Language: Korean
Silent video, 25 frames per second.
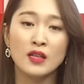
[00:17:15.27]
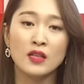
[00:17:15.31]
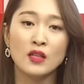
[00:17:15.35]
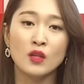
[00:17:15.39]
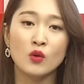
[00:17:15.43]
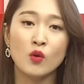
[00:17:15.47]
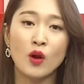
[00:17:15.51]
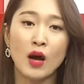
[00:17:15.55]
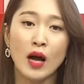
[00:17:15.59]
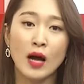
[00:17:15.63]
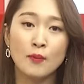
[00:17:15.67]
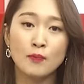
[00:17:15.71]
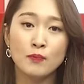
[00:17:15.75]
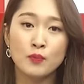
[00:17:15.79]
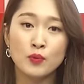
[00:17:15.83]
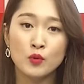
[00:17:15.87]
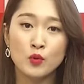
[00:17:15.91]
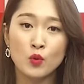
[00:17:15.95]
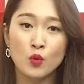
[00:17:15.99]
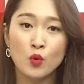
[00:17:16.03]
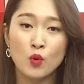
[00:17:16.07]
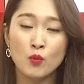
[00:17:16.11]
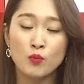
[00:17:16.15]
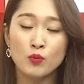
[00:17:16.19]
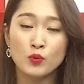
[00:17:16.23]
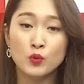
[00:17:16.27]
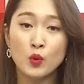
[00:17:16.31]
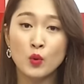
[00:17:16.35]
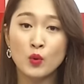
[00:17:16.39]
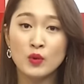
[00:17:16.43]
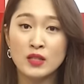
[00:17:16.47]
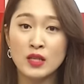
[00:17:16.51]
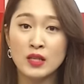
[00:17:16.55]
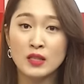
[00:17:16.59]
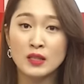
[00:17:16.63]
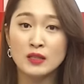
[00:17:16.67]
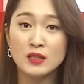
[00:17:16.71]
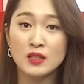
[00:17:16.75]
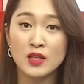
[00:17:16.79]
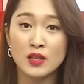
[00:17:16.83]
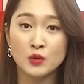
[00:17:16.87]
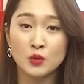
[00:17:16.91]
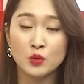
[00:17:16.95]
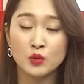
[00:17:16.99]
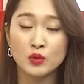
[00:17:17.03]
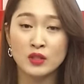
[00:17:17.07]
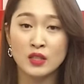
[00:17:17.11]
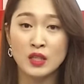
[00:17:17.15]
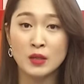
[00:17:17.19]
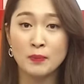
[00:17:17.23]
그리고 앞으로 부동산
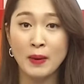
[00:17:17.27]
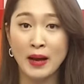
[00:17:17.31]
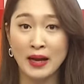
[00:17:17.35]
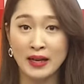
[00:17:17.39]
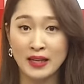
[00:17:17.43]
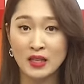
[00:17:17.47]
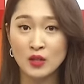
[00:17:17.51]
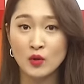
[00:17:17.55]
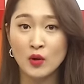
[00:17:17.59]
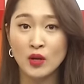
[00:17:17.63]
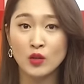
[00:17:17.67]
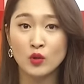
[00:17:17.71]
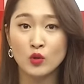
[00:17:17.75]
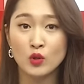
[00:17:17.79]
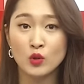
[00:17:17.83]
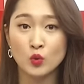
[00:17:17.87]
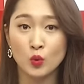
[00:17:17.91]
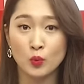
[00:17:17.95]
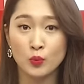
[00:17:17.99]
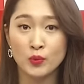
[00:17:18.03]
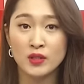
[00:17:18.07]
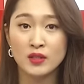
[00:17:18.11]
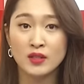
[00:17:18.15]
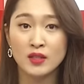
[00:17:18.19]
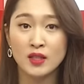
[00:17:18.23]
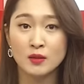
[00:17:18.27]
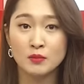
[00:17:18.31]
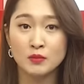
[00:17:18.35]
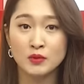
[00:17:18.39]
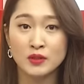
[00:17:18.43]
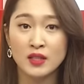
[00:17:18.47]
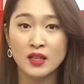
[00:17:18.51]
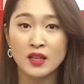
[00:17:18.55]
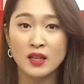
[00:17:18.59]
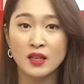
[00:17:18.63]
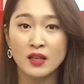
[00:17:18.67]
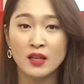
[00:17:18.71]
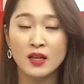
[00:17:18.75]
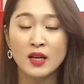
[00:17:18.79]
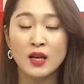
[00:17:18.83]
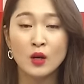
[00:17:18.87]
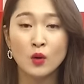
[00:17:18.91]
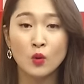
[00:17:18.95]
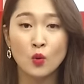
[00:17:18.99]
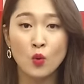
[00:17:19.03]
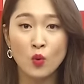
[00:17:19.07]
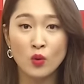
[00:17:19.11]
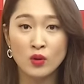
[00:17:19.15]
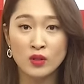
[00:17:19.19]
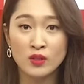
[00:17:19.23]
제도들이 바뀔 확률이 높기 때문에
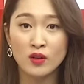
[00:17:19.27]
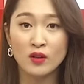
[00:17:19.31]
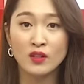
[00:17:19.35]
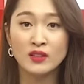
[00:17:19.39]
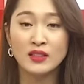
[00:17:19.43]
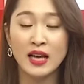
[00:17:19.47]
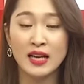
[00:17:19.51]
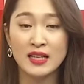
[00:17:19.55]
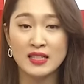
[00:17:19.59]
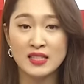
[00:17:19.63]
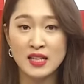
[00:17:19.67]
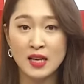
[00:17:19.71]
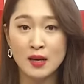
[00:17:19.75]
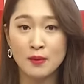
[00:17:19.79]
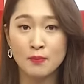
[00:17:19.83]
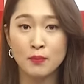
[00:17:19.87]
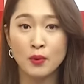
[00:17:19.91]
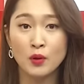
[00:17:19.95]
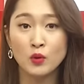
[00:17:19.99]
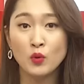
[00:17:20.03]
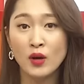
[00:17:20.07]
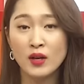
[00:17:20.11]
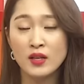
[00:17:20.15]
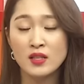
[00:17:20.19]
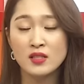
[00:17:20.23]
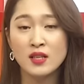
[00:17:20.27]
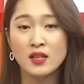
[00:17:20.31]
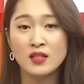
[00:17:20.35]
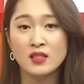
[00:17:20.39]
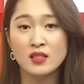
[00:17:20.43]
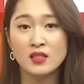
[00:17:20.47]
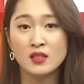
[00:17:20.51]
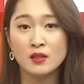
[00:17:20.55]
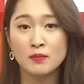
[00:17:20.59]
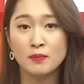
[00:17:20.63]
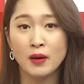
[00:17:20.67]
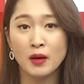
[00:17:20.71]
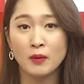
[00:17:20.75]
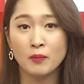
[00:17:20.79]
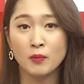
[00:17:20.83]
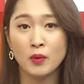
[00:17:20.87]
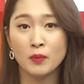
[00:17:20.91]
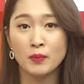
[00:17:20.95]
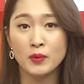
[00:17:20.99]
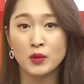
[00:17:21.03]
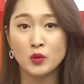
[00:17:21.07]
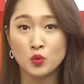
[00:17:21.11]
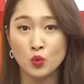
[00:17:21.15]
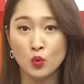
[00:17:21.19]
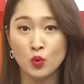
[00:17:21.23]
꼭 그걸 다시 한번 확인하시는
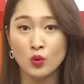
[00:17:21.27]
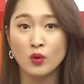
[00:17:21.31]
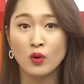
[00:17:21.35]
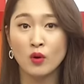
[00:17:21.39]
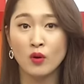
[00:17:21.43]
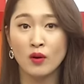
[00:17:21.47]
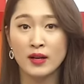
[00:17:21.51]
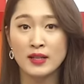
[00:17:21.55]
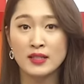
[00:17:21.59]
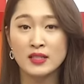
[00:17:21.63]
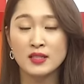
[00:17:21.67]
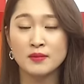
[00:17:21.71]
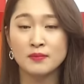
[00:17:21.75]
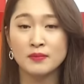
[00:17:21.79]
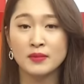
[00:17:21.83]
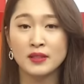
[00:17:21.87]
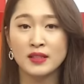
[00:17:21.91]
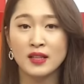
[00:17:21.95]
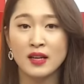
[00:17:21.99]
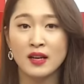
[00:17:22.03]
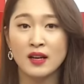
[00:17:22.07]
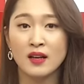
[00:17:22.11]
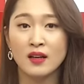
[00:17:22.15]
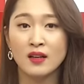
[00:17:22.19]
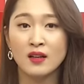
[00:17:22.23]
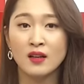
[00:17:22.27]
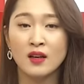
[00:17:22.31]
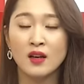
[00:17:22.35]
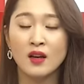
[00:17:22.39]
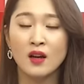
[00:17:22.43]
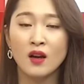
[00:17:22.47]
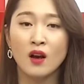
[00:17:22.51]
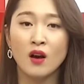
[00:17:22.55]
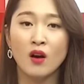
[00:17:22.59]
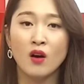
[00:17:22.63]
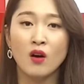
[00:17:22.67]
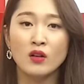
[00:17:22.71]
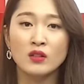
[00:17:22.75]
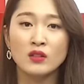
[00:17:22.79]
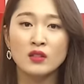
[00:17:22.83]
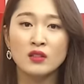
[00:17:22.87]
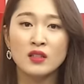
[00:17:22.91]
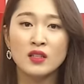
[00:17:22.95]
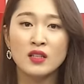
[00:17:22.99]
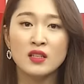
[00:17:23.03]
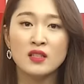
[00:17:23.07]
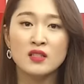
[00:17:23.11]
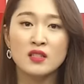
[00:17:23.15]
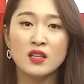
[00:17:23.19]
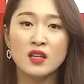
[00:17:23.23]
방법이 좋을 것 같습니다. 어,
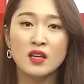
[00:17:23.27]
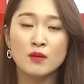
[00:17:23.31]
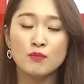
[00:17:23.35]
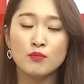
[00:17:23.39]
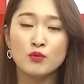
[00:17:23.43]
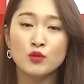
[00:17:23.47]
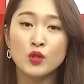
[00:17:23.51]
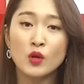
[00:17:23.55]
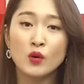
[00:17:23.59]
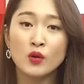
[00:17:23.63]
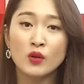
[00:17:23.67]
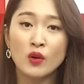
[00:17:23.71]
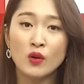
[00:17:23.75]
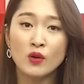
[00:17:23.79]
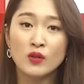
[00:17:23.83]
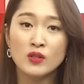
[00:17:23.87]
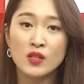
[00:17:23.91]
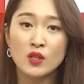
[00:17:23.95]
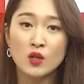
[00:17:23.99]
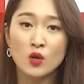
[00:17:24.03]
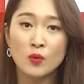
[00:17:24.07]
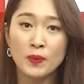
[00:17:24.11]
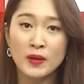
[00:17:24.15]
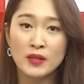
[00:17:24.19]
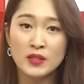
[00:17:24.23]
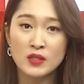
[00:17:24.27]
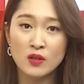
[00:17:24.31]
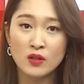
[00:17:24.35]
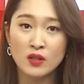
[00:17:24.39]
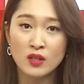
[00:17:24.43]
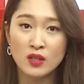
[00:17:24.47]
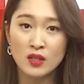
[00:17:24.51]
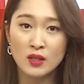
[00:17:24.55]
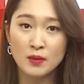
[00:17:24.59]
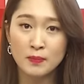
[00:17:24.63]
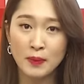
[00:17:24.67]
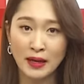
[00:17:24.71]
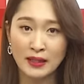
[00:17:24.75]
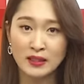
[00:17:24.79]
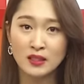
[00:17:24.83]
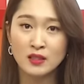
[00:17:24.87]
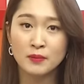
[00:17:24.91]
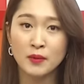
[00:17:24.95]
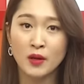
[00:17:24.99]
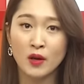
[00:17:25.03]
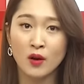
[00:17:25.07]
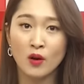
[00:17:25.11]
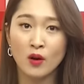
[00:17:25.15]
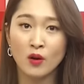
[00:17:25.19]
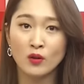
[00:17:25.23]
특히 이제 부적격자로 판정이
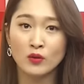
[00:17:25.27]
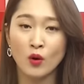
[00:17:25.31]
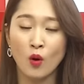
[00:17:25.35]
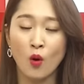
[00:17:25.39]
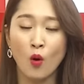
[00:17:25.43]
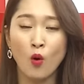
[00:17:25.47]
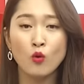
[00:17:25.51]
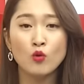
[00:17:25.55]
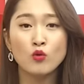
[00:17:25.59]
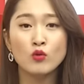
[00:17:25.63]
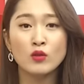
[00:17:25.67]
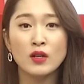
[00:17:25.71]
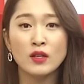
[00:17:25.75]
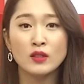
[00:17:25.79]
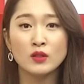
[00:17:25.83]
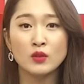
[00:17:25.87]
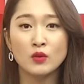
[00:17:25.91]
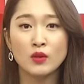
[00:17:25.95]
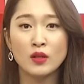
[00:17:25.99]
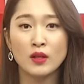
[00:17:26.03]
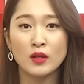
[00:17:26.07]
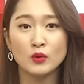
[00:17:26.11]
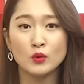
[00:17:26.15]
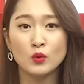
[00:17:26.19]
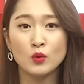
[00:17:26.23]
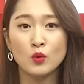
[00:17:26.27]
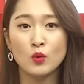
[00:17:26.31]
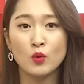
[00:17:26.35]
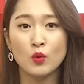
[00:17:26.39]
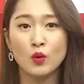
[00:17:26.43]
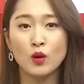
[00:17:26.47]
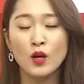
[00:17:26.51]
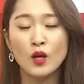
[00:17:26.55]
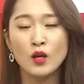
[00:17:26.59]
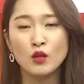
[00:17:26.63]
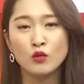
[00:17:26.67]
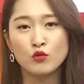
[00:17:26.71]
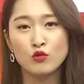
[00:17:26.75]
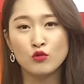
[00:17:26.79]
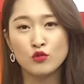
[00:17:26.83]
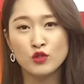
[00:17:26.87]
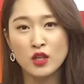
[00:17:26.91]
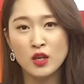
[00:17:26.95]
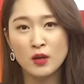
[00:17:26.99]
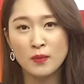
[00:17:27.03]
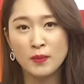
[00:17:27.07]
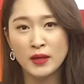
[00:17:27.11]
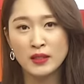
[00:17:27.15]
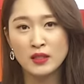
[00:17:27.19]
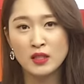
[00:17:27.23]
받으면 억울하더라도
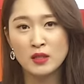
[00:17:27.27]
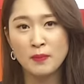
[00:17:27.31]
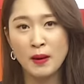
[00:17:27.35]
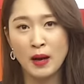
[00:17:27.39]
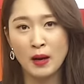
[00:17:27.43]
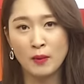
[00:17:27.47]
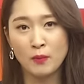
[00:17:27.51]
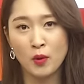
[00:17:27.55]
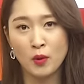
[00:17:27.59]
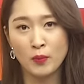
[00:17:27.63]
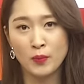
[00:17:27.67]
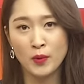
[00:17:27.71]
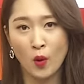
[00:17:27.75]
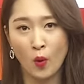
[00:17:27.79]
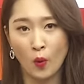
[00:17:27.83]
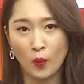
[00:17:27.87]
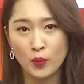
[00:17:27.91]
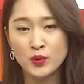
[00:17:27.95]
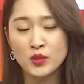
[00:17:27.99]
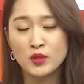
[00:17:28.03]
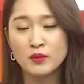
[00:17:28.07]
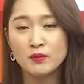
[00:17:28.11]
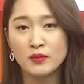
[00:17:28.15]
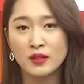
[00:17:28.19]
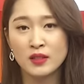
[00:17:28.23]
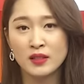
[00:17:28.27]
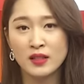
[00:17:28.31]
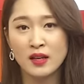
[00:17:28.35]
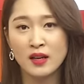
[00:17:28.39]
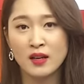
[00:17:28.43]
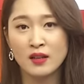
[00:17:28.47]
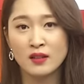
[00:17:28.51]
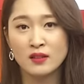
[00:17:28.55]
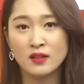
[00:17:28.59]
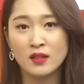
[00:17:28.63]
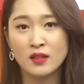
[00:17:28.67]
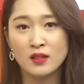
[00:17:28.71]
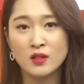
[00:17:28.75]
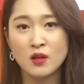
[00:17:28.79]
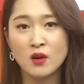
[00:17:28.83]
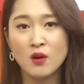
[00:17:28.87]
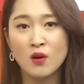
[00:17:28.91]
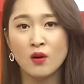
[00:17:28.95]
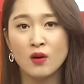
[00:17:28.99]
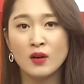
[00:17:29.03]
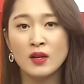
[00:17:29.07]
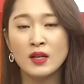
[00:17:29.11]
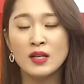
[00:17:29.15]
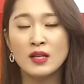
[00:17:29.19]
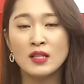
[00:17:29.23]
구제받을 방법이 없습니다.
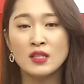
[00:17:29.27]
그래서